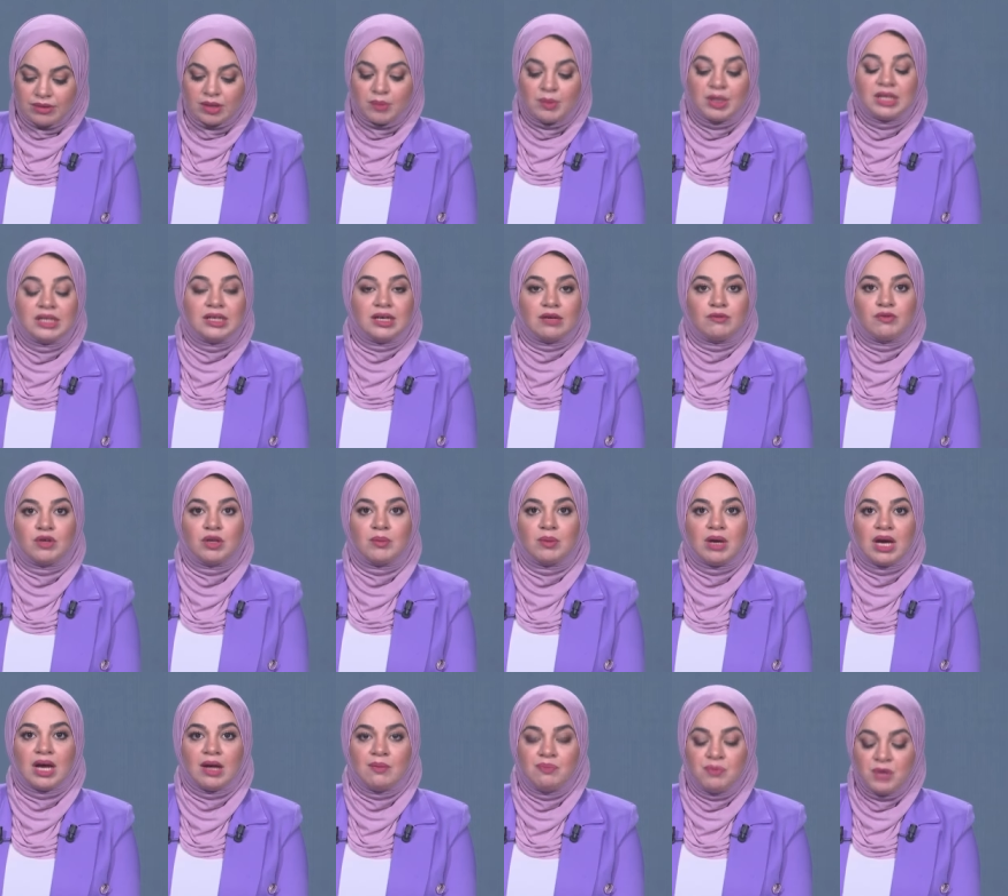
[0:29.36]
82.8%
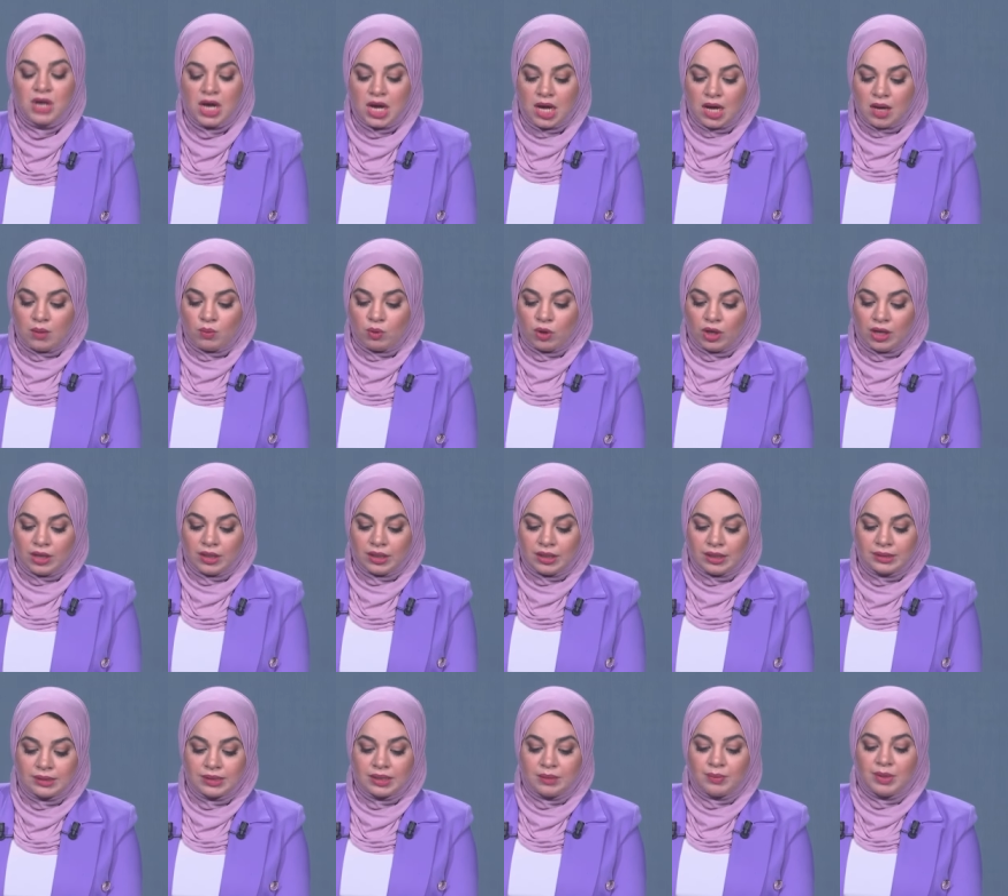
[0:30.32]

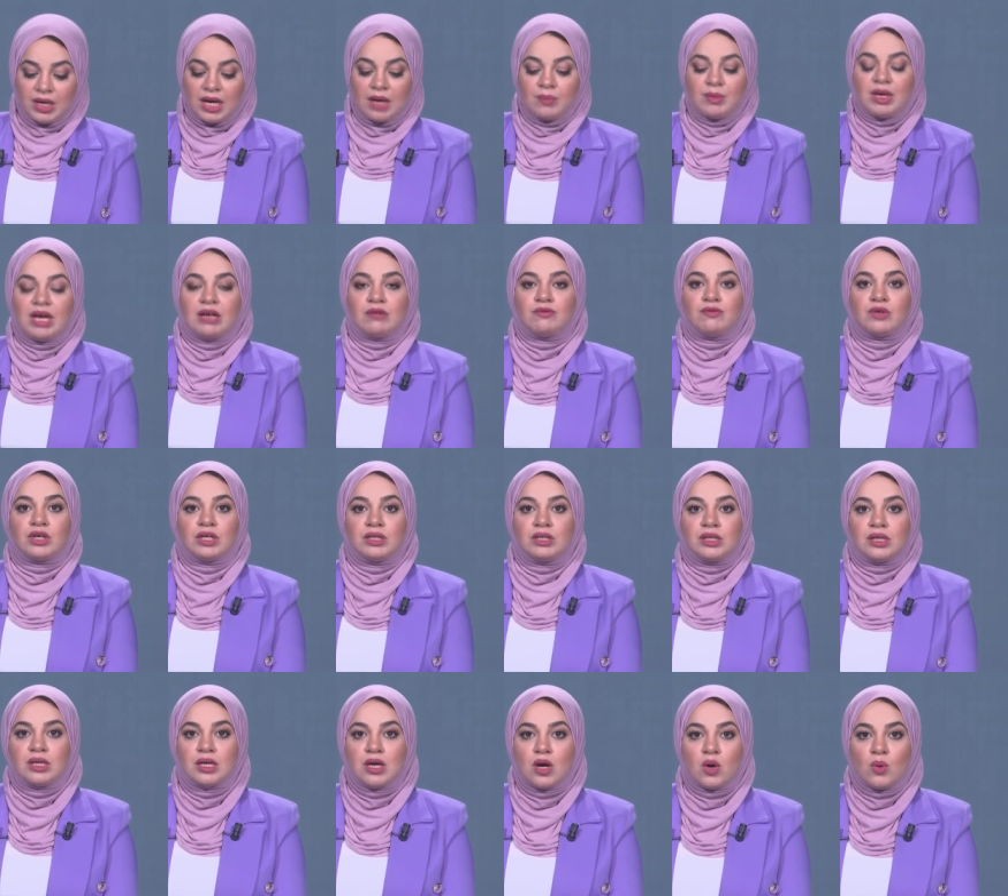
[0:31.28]
مقارنة بعام
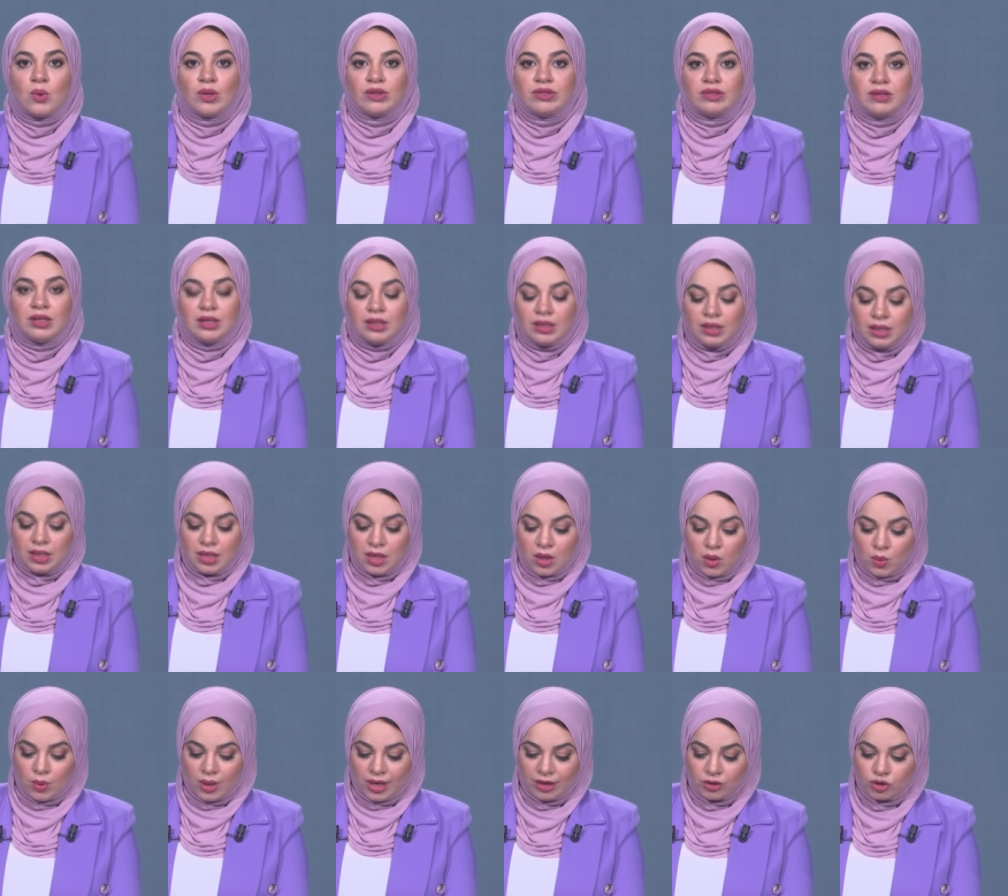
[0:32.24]

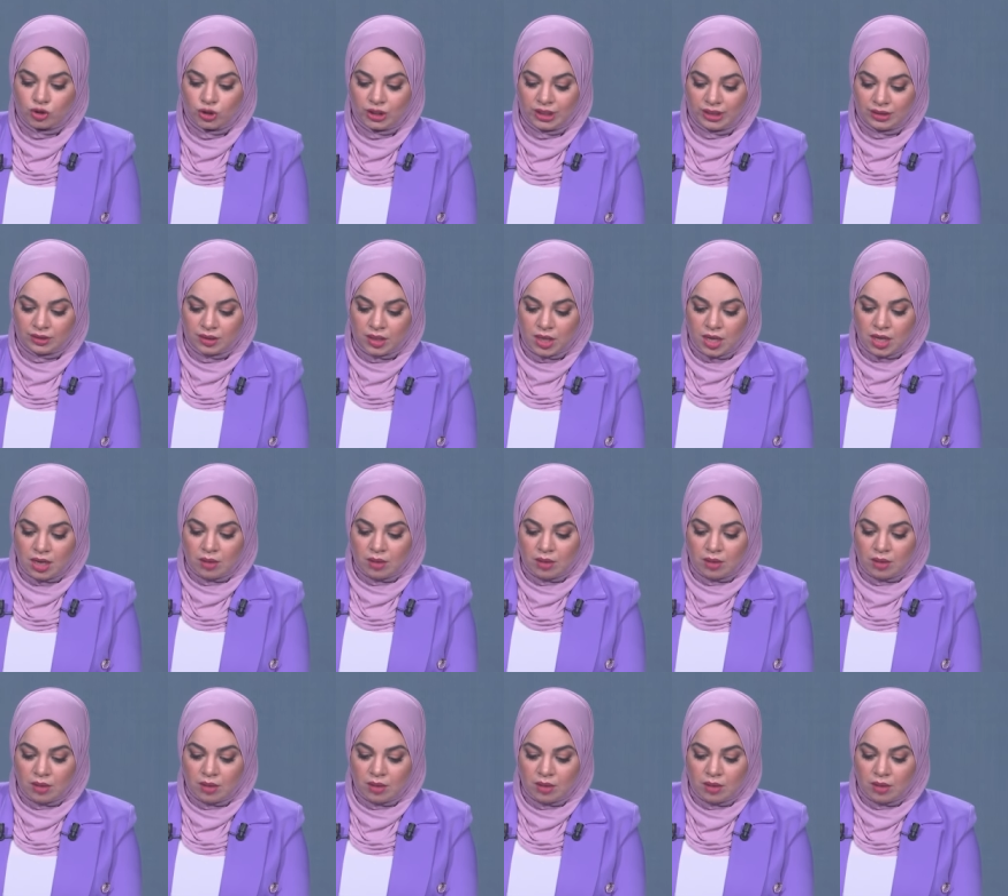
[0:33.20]
2022